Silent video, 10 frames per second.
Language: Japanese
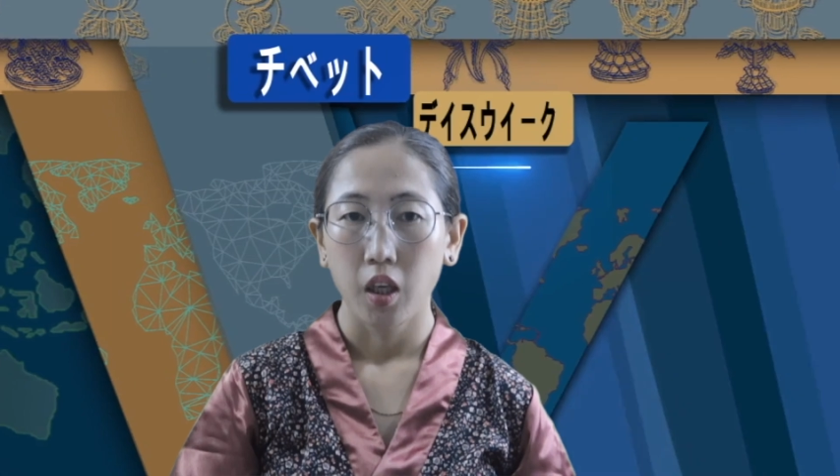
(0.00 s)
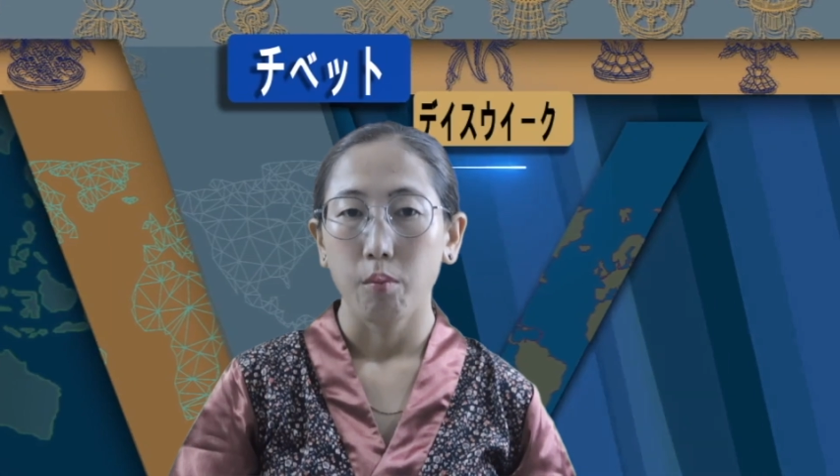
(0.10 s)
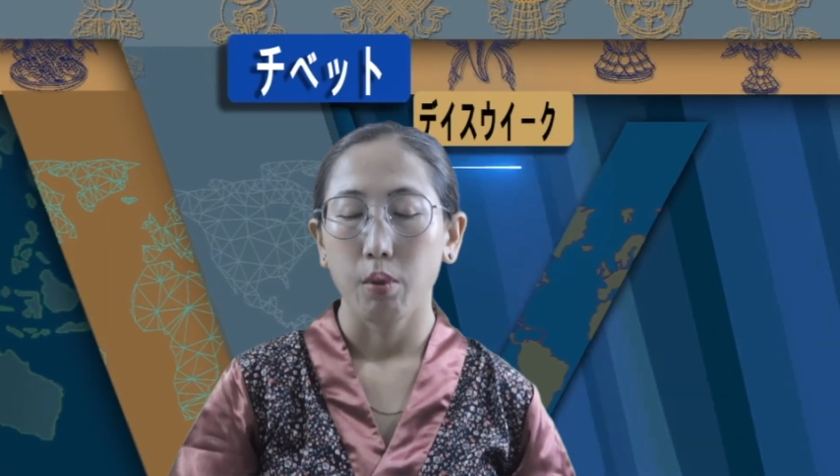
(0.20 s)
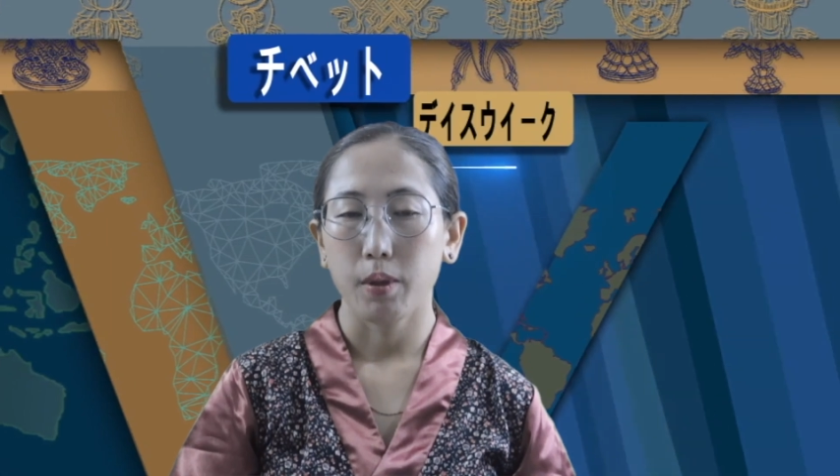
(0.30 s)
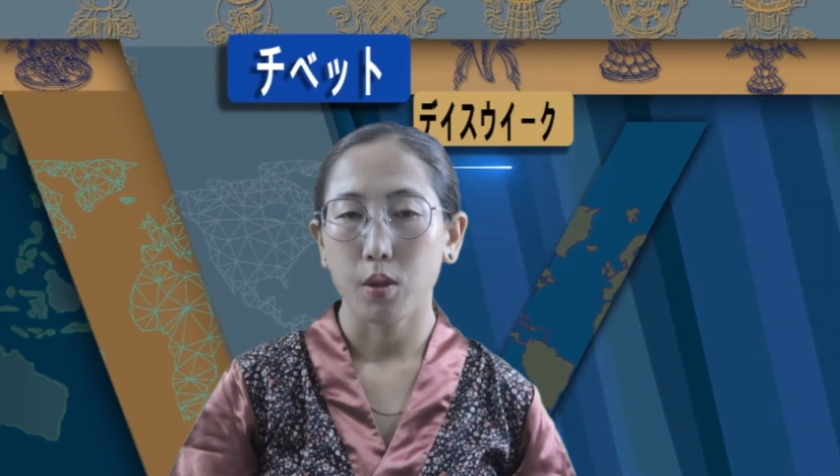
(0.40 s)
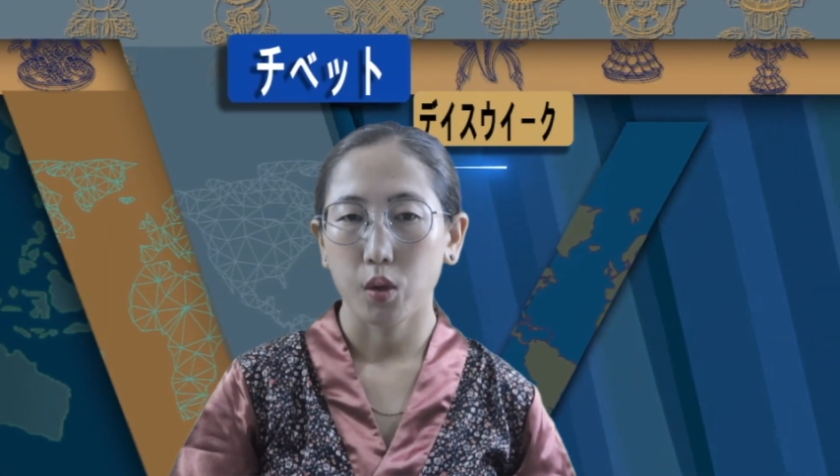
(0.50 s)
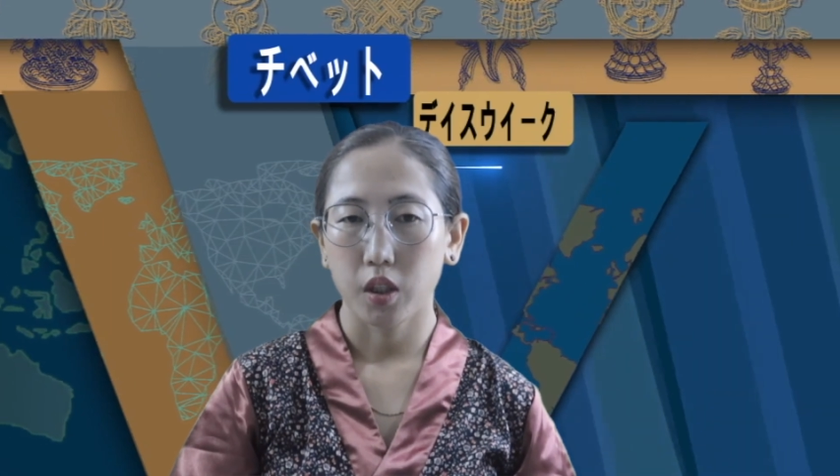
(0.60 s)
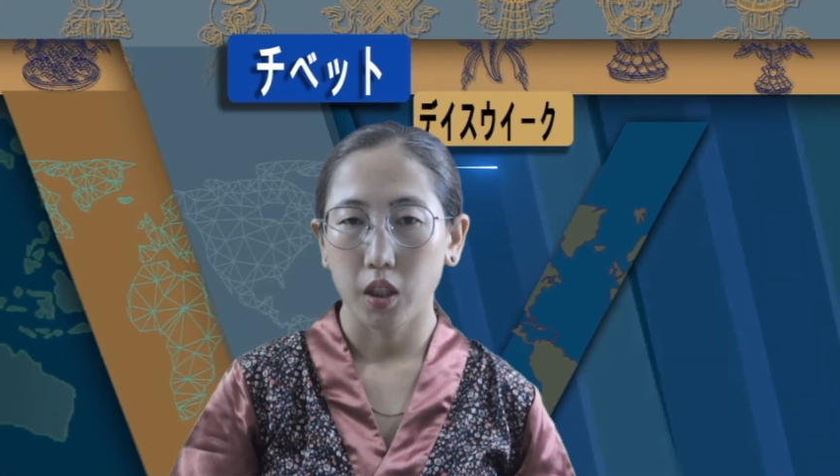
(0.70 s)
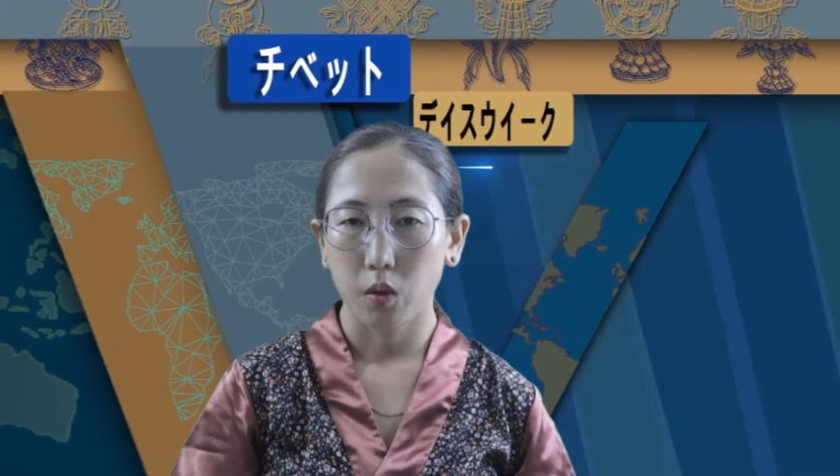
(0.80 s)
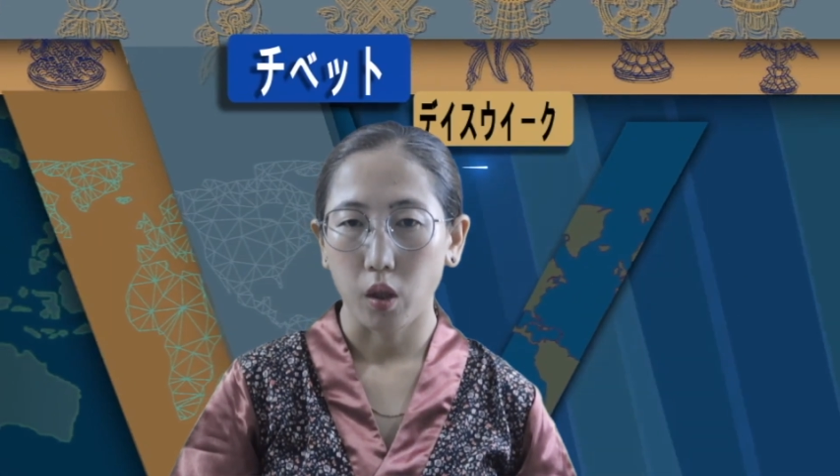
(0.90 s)
ペマソ
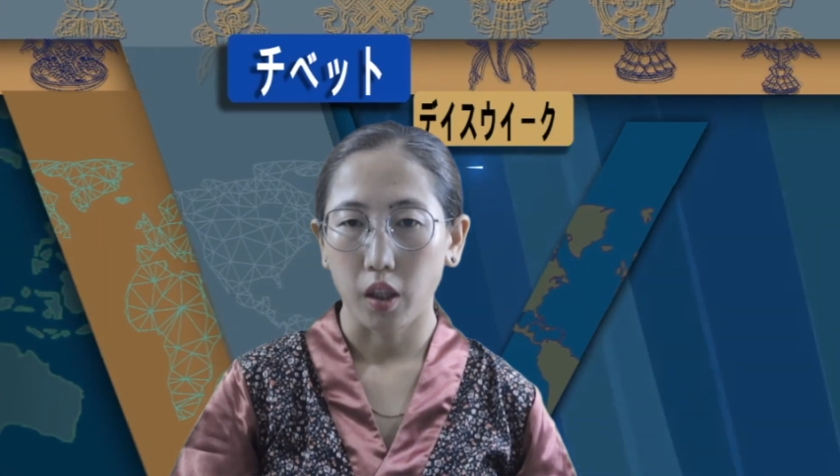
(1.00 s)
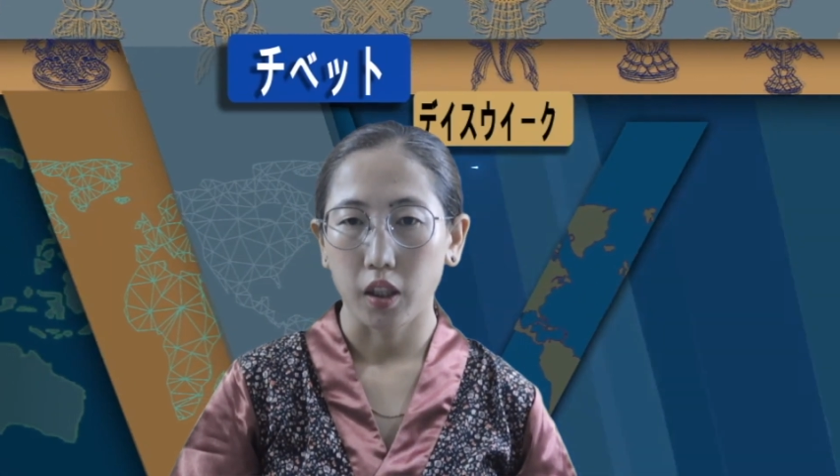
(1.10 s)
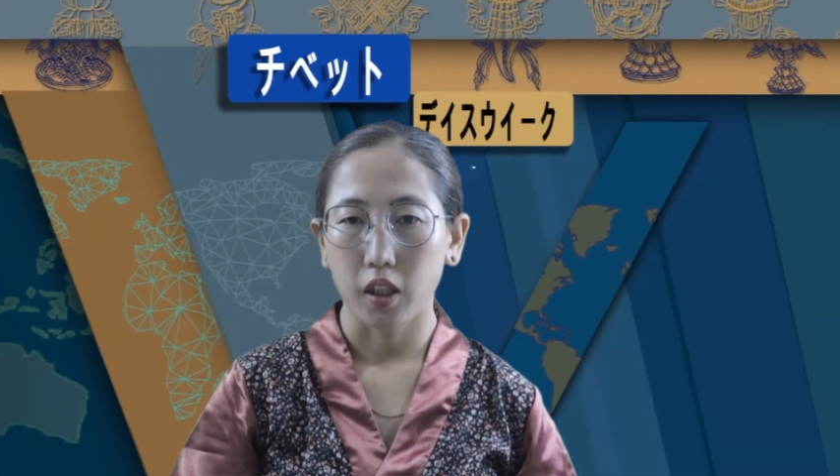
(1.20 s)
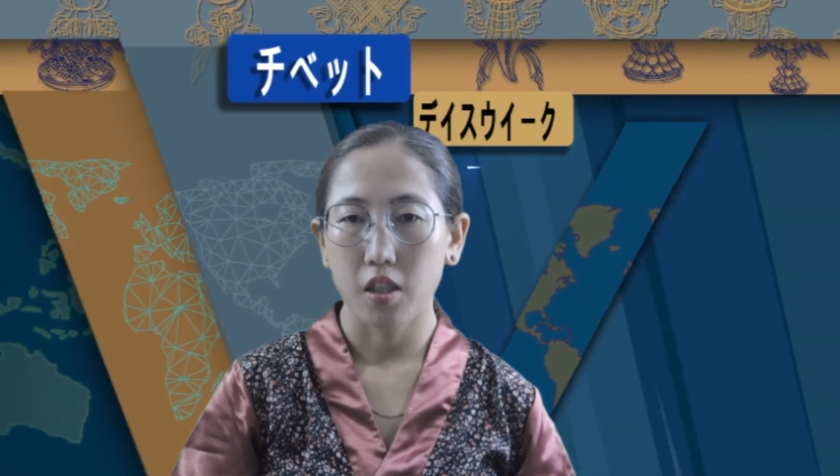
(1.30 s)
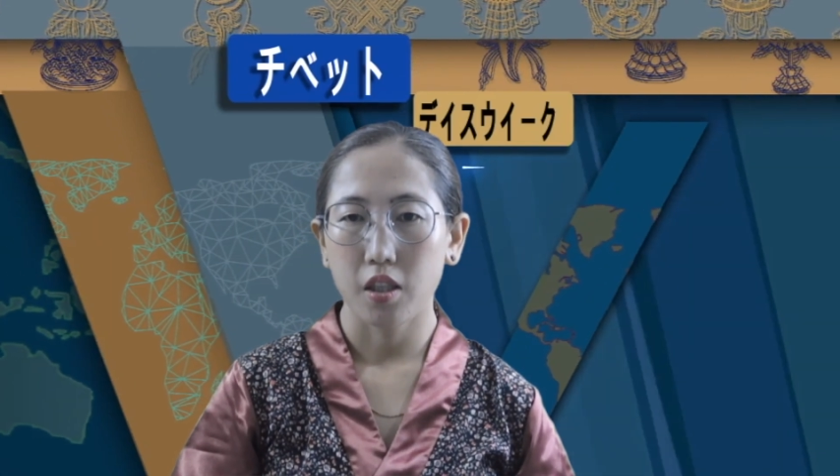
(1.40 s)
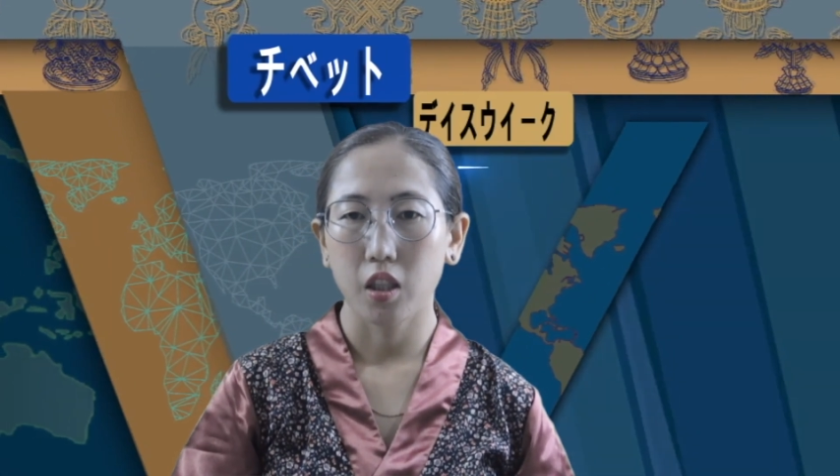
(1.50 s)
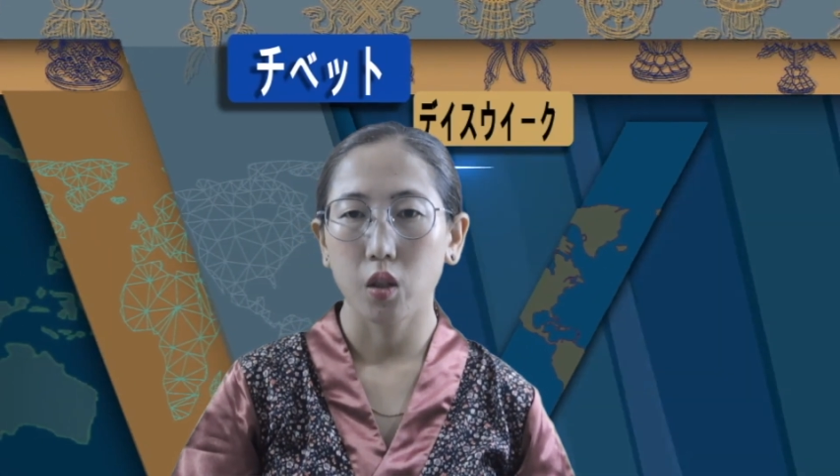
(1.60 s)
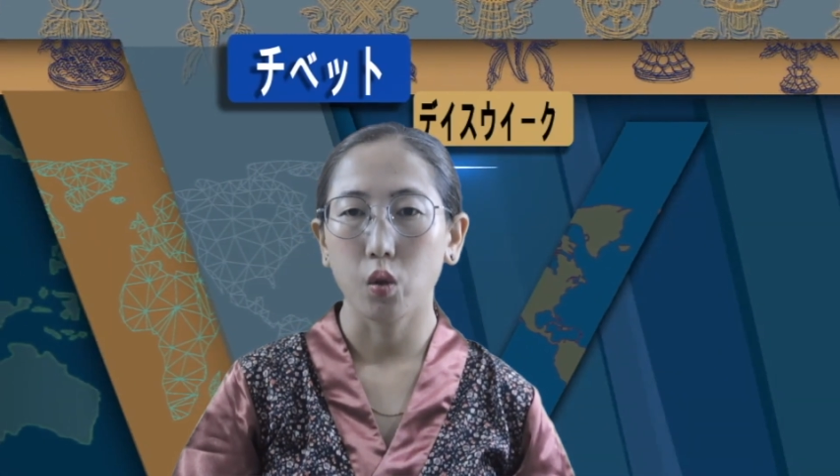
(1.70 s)
議員はラギアシリン